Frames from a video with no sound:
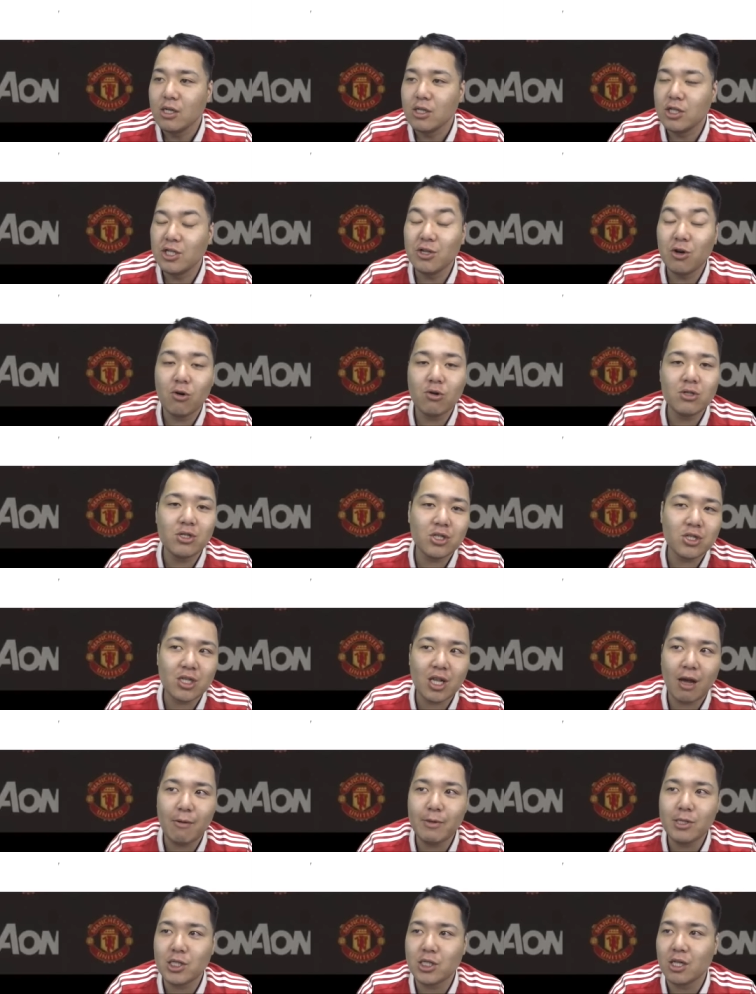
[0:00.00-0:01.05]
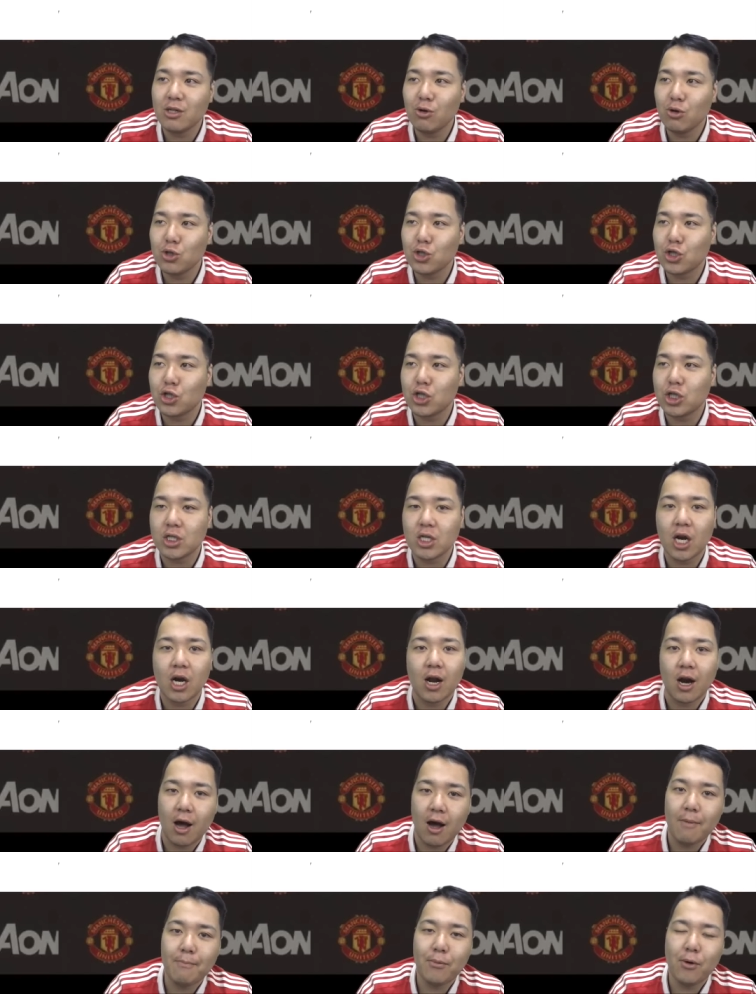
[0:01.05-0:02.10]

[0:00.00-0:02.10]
日本中旅して野宿しながら、